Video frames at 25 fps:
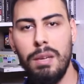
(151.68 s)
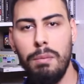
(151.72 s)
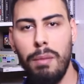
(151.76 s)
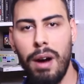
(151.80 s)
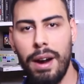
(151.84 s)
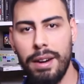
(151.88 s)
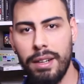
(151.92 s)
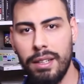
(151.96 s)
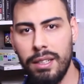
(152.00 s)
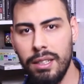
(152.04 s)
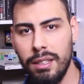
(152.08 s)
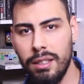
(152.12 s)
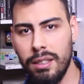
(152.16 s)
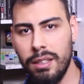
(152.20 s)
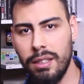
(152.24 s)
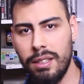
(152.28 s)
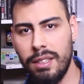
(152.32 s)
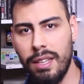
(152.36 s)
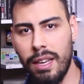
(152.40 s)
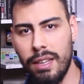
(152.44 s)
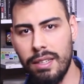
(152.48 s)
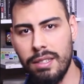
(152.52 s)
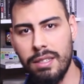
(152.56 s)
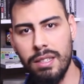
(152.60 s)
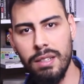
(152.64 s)
Mark'ın
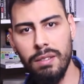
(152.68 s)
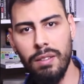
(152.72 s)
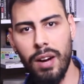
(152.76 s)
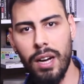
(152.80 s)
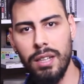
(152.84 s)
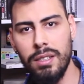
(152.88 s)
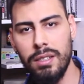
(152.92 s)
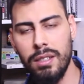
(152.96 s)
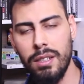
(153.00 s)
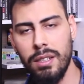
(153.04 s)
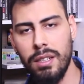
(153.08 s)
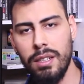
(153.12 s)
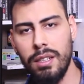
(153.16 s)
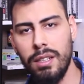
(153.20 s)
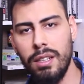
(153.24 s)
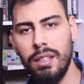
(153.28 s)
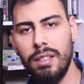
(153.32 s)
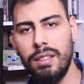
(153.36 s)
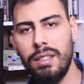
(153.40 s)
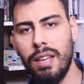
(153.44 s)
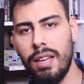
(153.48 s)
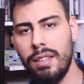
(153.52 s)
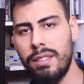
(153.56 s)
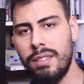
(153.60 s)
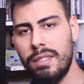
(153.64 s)
testi var.
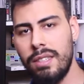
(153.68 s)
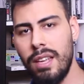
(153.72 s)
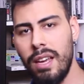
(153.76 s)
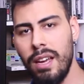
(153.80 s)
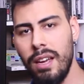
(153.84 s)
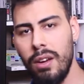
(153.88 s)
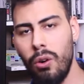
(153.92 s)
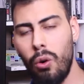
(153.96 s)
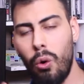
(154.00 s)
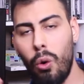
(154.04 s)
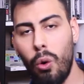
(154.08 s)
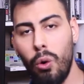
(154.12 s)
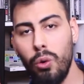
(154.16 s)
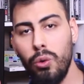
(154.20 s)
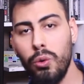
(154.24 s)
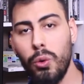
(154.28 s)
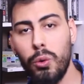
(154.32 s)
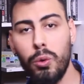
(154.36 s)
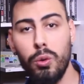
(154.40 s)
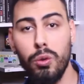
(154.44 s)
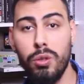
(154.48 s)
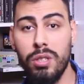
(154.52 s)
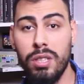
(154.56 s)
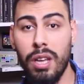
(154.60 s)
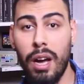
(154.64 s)
Testte
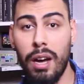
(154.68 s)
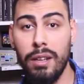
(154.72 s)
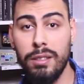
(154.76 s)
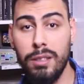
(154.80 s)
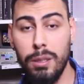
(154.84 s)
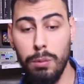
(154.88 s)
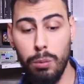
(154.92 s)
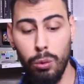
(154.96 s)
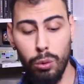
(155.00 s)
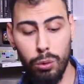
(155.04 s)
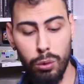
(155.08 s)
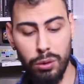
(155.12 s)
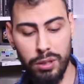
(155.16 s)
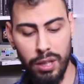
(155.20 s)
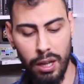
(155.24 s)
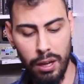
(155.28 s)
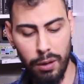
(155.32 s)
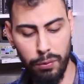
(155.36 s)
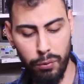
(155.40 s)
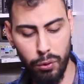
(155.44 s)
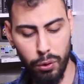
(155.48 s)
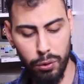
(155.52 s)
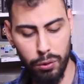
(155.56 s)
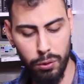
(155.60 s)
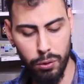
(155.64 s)
19 saati buldu
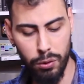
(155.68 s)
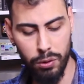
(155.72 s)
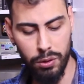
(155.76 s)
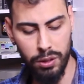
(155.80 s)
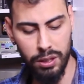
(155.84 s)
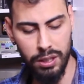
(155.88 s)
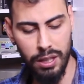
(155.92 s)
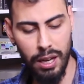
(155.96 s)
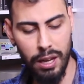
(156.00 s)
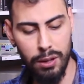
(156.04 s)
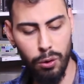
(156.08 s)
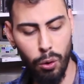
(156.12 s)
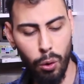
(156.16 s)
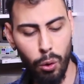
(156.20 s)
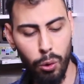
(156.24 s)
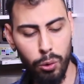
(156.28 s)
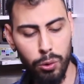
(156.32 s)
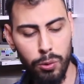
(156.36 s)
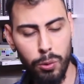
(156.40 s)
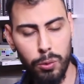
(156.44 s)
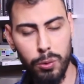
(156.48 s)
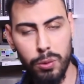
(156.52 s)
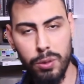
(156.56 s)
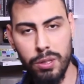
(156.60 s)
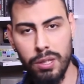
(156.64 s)
telefon. Yani
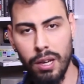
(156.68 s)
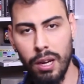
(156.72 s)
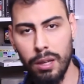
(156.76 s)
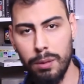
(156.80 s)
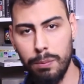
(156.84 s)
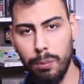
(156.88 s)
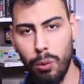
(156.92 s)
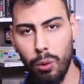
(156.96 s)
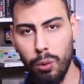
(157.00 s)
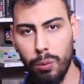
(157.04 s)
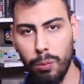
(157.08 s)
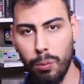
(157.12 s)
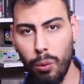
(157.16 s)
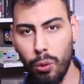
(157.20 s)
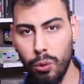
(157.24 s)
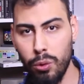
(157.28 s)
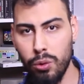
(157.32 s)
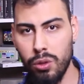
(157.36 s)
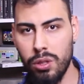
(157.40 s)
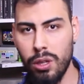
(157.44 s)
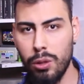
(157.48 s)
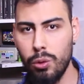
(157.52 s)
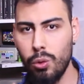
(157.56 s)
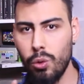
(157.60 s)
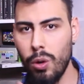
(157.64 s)
19 saat
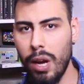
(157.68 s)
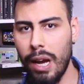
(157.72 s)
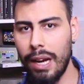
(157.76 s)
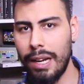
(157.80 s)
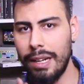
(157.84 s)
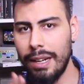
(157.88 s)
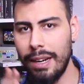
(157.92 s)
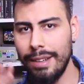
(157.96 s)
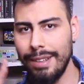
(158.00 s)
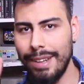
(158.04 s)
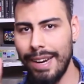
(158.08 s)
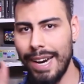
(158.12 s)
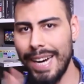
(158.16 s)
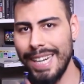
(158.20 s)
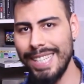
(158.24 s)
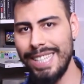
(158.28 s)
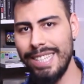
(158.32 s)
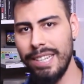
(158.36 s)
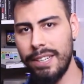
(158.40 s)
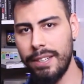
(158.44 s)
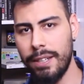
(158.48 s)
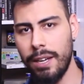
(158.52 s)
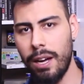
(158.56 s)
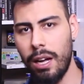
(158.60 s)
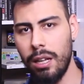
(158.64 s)
boyunca şu ekran
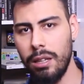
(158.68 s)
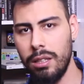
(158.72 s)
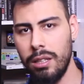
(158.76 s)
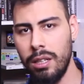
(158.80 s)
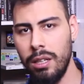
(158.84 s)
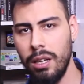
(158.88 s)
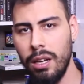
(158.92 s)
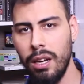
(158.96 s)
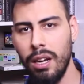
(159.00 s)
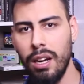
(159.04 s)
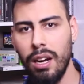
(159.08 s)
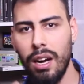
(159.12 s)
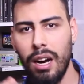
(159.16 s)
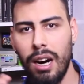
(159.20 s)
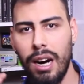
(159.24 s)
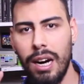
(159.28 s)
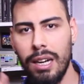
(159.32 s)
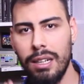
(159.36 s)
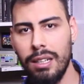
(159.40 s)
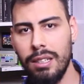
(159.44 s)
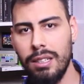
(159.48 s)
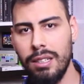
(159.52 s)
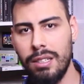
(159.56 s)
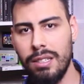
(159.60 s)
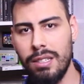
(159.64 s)
açık kaldı.
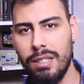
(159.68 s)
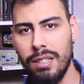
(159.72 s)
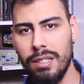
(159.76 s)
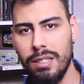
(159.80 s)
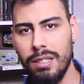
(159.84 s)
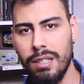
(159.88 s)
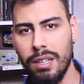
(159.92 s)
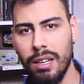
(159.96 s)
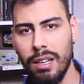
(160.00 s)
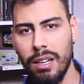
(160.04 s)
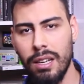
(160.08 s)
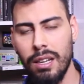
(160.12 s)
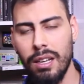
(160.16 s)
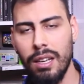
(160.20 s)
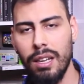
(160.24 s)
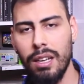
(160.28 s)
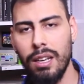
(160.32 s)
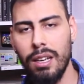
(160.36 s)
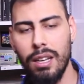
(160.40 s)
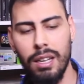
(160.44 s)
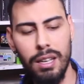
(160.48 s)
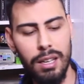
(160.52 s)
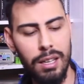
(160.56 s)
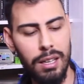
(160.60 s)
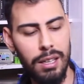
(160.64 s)
Aralıksız
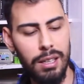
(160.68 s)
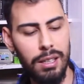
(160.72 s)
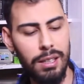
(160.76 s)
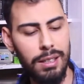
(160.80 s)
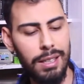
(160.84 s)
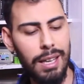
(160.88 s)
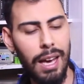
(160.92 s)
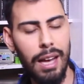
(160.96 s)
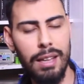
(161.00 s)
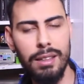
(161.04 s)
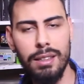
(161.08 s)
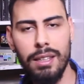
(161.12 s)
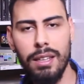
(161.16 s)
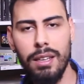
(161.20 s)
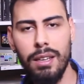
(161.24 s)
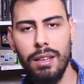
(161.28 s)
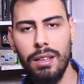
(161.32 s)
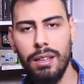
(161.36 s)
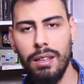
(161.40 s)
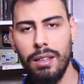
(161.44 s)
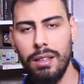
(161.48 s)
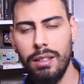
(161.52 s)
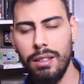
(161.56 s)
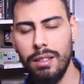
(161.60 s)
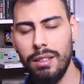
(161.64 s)
e, kendi
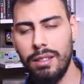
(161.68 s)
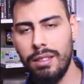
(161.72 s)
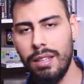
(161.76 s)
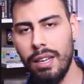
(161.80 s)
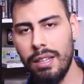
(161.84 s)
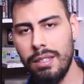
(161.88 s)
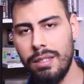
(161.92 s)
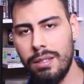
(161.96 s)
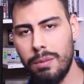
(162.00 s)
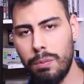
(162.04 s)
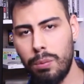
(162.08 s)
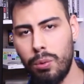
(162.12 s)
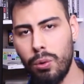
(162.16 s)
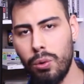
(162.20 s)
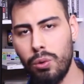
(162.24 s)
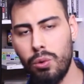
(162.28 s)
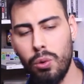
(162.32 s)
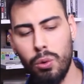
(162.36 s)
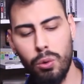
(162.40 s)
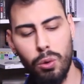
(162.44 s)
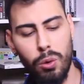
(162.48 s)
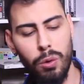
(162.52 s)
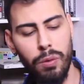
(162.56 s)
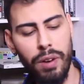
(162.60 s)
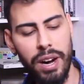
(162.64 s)
test
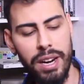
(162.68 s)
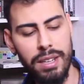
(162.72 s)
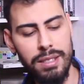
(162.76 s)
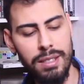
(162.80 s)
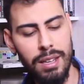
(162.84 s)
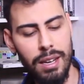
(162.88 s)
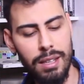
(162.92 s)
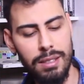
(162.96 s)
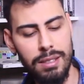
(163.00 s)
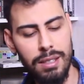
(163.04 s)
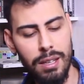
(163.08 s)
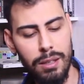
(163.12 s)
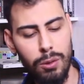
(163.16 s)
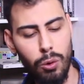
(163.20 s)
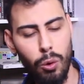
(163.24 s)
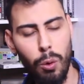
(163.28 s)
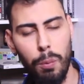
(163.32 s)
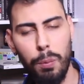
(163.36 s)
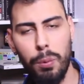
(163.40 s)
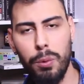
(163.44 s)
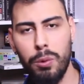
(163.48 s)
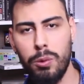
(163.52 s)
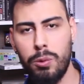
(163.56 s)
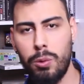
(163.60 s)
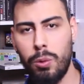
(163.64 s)
prosedürü var zaten. O
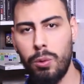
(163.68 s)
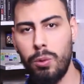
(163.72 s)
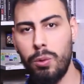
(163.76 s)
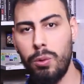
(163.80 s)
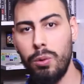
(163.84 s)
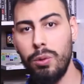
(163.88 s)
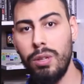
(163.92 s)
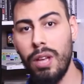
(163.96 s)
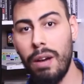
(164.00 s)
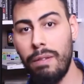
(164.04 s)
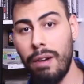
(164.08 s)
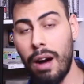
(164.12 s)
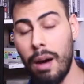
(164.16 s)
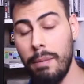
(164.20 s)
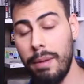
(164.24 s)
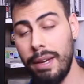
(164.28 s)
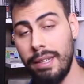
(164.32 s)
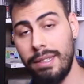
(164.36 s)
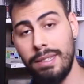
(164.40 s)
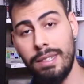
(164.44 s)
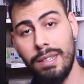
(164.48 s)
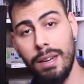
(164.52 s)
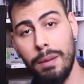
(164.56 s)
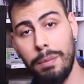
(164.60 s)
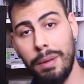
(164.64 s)
prosedürü devam
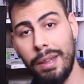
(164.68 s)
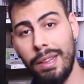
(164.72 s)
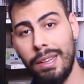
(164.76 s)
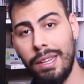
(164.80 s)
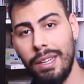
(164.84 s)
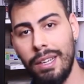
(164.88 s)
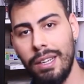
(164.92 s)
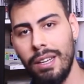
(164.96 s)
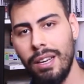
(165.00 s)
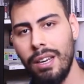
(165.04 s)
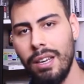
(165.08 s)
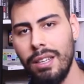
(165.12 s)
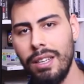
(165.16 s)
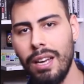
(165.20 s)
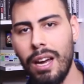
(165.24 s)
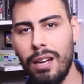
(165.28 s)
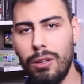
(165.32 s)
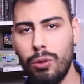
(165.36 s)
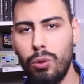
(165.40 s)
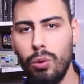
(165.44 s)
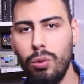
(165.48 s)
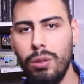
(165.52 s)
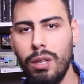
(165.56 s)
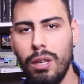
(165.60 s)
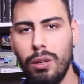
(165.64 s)
ettirebildi. Yani
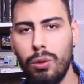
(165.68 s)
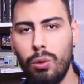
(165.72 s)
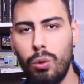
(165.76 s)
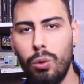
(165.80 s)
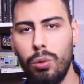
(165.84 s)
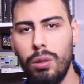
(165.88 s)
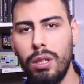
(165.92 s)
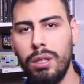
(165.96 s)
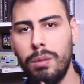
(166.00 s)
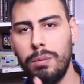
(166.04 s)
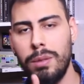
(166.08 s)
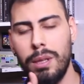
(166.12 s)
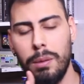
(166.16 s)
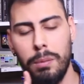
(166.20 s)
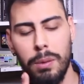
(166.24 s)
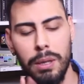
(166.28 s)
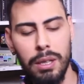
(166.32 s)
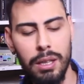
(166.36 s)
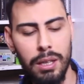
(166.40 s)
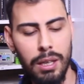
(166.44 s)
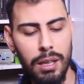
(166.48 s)
gündelik kullanım gibi.